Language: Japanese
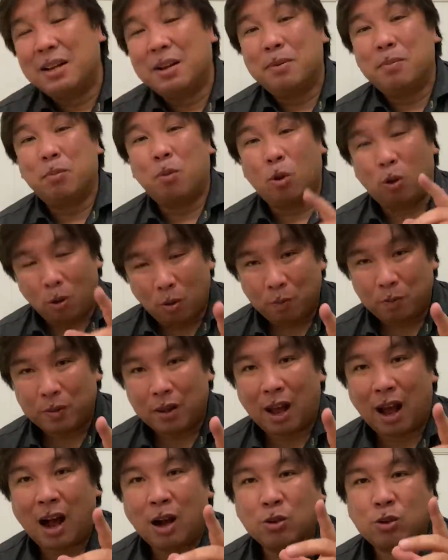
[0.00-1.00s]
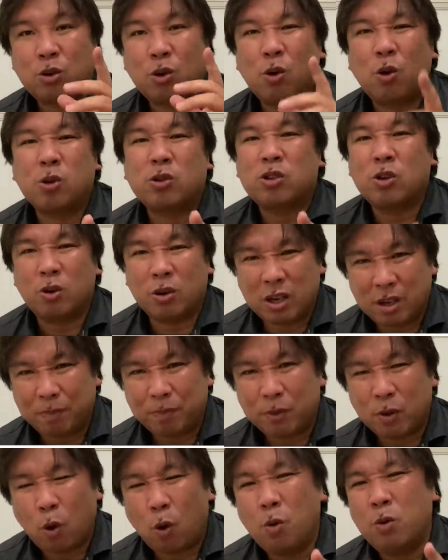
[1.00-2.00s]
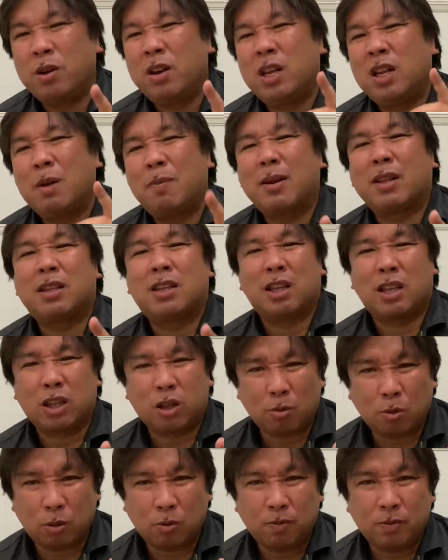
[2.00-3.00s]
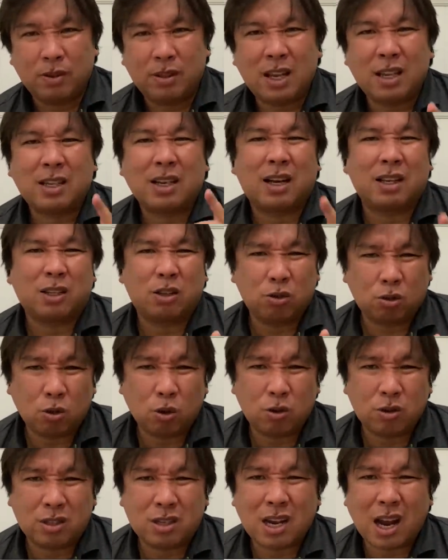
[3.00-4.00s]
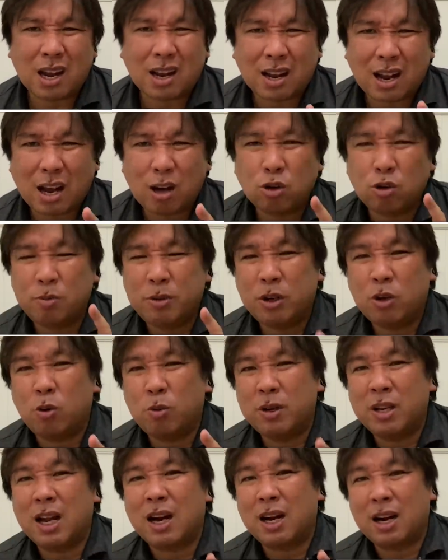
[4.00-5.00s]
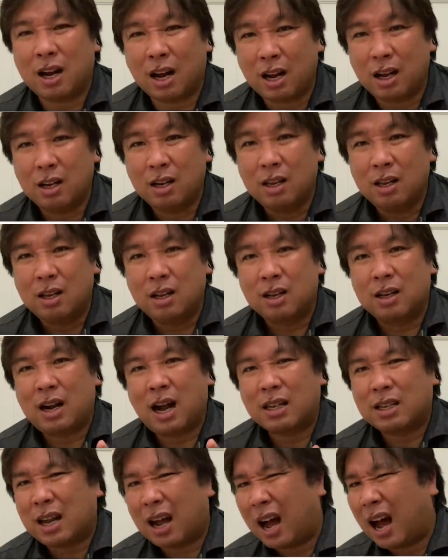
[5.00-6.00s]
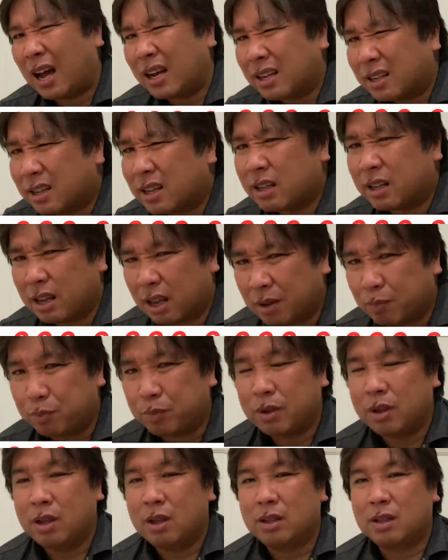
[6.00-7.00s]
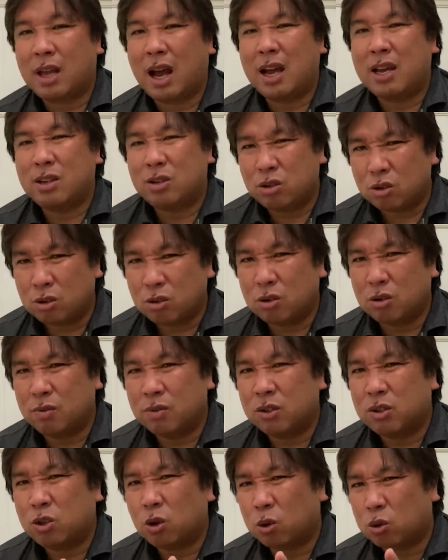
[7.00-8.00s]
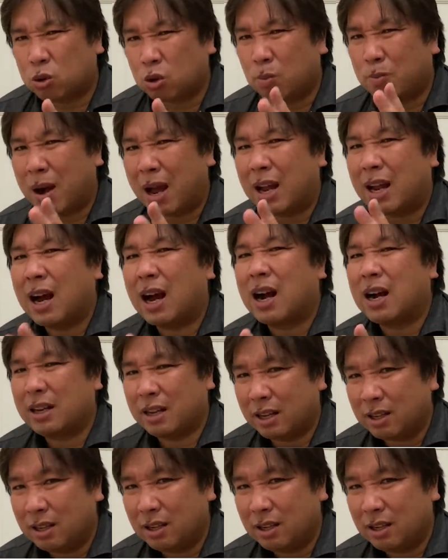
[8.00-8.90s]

もうアウトコースよりオンリーで待ってたと思うなぜかっていうと若干踏み込みながら肩入ってて体重ちょっと前がかり